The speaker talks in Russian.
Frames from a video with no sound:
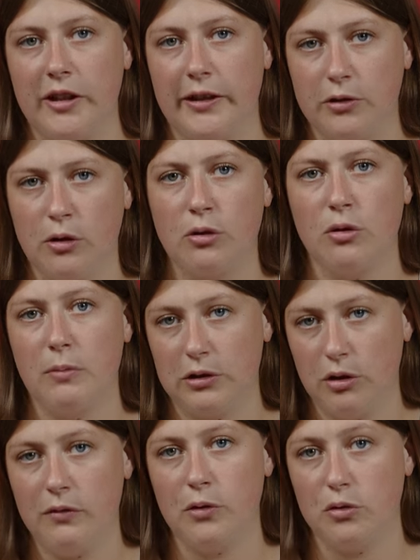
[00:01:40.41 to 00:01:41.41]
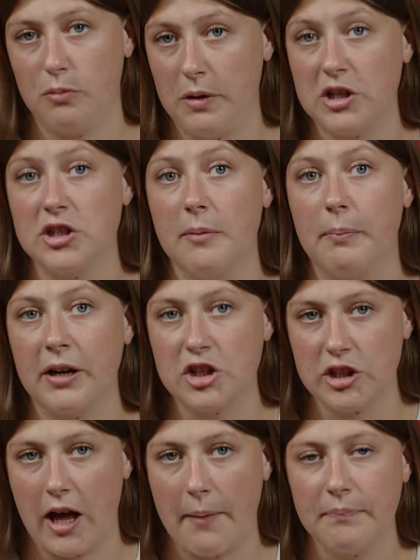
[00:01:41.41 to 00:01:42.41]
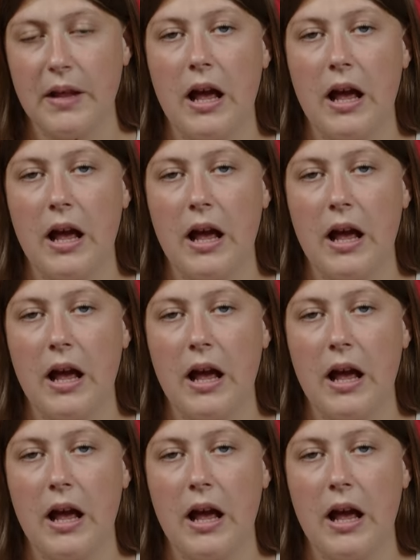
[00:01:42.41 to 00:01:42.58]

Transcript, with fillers: которую Молдова успешно прошла.